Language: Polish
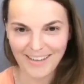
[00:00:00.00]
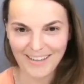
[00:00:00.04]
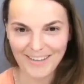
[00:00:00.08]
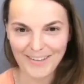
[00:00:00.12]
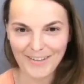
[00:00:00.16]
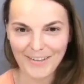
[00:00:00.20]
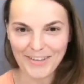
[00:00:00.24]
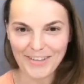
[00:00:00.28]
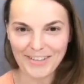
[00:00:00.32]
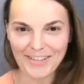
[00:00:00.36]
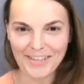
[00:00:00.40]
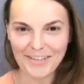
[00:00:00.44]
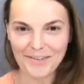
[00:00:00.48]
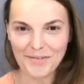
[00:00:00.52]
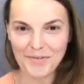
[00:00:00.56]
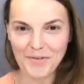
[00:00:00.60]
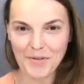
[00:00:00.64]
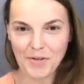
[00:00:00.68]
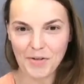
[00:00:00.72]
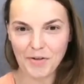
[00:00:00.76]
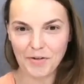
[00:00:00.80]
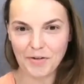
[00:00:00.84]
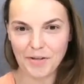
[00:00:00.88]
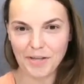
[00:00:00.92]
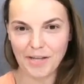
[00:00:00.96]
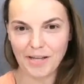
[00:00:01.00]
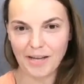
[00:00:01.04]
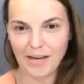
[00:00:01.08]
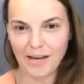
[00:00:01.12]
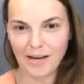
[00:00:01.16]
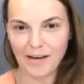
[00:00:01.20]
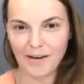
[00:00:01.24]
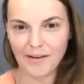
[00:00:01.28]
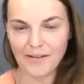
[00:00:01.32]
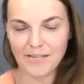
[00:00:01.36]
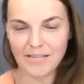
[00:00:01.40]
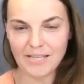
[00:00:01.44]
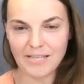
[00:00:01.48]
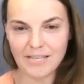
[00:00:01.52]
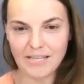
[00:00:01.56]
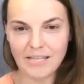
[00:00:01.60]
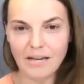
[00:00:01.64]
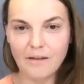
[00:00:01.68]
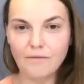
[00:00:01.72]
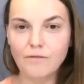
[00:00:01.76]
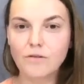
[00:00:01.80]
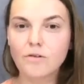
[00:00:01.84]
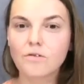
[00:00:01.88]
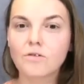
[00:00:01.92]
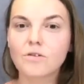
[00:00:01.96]
Trochę tak wygląda z
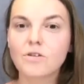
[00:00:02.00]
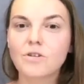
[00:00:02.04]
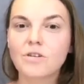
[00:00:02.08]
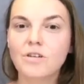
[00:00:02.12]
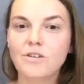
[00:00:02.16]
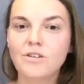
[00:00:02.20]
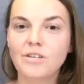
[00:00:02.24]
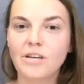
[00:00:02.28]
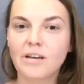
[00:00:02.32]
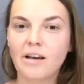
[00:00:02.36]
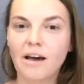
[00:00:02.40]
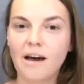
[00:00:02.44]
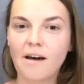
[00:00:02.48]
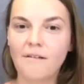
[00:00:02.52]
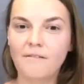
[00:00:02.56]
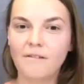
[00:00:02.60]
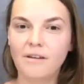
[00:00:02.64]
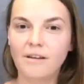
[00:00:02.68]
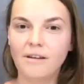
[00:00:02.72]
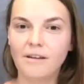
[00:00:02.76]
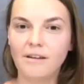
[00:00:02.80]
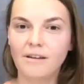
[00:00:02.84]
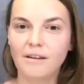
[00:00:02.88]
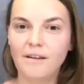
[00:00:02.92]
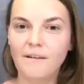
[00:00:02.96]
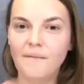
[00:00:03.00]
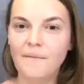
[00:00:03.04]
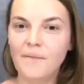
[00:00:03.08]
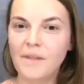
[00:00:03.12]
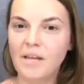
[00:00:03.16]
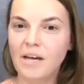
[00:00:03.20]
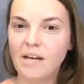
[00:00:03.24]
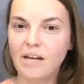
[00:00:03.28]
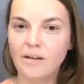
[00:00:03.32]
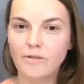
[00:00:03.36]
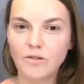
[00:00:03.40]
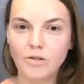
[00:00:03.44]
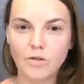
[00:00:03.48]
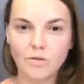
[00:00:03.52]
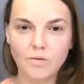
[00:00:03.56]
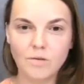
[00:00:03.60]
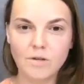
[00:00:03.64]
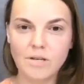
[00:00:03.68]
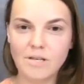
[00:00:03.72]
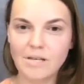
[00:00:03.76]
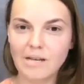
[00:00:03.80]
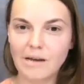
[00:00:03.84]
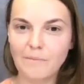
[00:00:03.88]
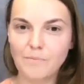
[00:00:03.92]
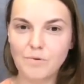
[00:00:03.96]
zewnątrz nieciekawie, ale w środku
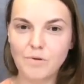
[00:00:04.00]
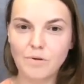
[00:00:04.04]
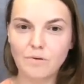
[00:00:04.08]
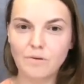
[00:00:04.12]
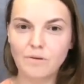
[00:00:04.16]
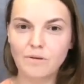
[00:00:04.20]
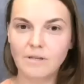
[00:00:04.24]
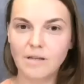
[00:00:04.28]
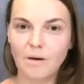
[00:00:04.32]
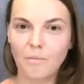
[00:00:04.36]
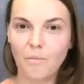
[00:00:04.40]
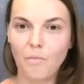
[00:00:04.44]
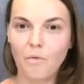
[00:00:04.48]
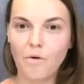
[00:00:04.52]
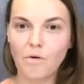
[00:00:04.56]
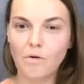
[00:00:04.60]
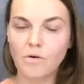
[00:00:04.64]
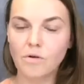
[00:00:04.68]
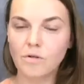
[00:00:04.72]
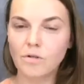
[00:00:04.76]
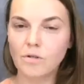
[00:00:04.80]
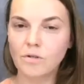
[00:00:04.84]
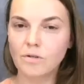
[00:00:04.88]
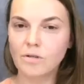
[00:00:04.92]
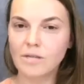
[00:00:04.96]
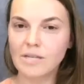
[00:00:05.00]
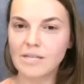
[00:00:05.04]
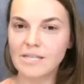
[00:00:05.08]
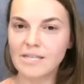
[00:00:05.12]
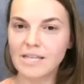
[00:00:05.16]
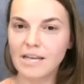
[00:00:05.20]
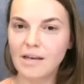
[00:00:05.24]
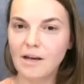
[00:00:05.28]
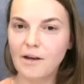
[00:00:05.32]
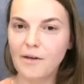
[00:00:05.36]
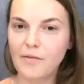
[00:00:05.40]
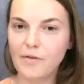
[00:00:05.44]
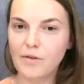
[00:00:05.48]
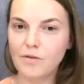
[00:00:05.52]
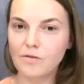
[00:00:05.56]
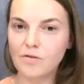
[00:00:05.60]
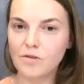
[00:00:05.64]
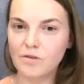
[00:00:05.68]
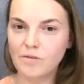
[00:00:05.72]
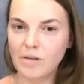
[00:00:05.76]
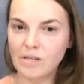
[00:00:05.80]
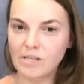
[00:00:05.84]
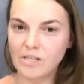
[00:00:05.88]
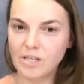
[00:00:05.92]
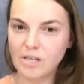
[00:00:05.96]
jest absolutna błogość. I to jest to
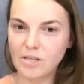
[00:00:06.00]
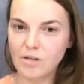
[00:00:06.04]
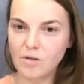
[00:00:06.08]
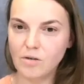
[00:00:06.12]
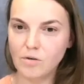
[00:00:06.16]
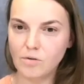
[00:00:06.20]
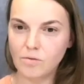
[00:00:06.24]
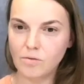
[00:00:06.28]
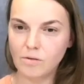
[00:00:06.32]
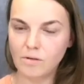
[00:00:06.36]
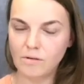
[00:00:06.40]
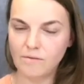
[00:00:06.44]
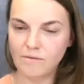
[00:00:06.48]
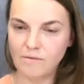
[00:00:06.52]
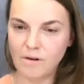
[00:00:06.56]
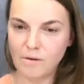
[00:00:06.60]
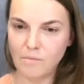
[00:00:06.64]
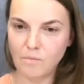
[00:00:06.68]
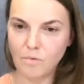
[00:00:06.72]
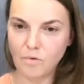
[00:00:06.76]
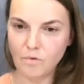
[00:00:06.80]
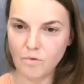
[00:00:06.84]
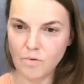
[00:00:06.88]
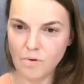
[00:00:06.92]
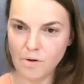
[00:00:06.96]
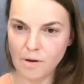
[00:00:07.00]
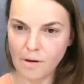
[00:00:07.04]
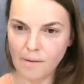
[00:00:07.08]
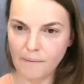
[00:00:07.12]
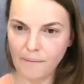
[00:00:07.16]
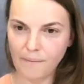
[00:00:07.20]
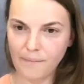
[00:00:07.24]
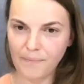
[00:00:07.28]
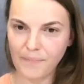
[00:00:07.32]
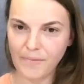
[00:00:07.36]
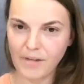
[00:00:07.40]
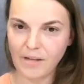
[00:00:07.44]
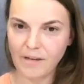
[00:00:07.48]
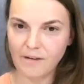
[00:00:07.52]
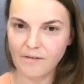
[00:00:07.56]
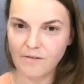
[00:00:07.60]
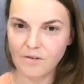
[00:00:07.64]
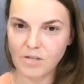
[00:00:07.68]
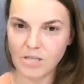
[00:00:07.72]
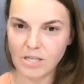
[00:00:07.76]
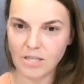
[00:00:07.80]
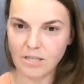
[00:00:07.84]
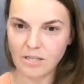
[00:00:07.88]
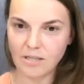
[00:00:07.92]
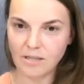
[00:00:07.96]
doświadczenie, o którym Wam mówiłam
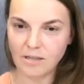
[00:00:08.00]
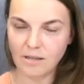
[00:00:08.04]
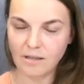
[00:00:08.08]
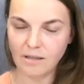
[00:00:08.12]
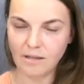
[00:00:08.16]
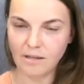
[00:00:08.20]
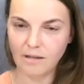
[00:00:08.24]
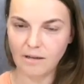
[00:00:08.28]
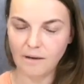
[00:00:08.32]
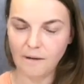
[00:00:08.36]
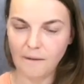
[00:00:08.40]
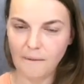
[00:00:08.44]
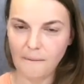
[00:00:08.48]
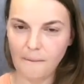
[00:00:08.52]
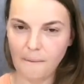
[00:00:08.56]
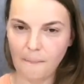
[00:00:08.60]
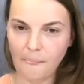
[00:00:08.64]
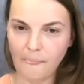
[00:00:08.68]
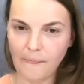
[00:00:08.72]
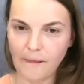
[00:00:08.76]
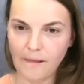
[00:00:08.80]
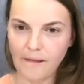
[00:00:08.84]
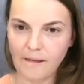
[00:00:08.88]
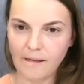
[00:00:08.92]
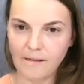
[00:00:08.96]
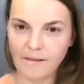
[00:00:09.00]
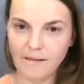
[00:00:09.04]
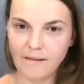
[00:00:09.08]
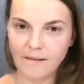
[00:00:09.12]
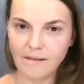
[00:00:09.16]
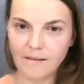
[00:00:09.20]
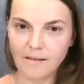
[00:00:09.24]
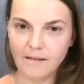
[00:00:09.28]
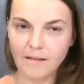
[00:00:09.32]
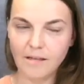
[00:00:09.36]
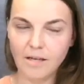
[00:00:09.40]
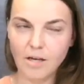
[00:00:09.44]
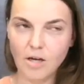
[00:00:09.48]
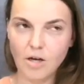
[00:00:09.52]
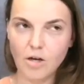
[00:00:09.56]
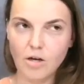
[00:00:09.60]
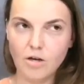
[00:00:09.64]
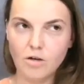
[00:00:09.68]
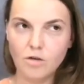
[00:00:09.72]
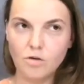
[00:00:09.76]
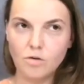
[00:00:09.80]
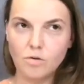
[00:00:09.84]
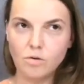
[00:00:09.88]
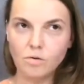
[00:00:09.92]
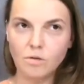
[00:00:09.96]
wcześniej, kiedy
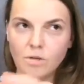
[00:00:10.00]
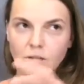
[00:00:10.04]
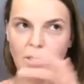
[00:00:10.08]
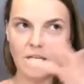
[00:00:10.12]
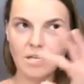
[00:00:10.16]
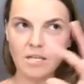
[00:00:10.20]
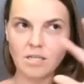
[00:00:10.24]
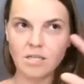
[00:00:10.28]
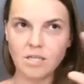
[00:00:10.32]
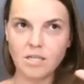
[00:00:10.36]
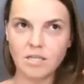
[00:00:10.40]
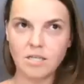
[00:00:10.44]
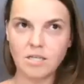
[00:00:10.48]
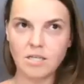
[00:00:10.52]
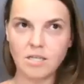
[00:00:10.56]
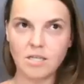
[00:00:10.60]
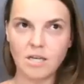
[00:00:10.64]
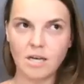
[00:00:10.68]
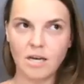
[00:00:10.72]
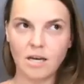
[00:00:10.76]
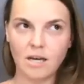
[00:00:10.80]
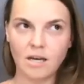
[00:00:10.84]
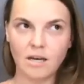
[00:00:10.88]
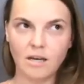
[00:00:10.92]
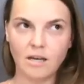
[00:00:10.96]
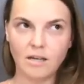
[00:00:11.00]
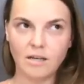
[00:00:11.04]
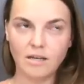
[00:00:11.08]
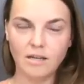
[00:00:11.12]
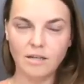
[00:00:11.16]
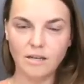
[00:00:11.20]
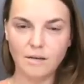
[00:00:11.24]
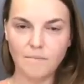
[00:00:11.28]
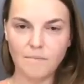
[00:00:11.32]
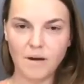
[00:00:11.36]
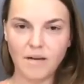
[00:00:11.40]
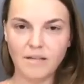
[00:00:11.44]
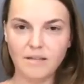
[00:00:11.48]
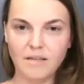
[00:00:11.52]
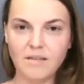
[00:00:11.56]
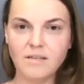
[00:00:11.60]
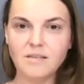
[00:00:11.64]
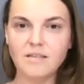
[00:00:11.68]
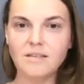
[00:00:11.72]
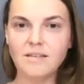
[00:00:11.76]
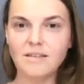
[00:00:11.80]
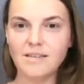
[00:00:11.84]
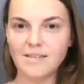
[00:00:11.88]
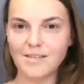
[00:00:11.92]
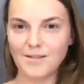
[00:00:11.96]
czujesz, że nie ma
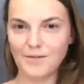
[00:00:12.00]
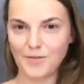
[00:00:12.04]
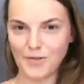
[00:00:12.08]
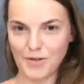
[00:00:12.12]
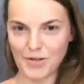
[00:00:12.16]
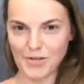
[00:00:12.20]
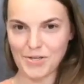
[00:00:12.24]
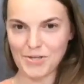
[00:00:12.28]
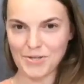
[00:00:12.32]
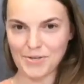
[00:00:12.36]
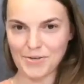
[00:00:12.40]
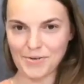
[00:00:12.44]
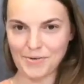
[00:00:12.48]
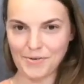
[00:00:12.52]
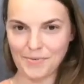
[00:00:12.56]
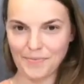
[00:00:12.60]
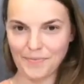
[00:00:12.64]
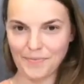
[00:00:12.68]
nic i jest wszystko.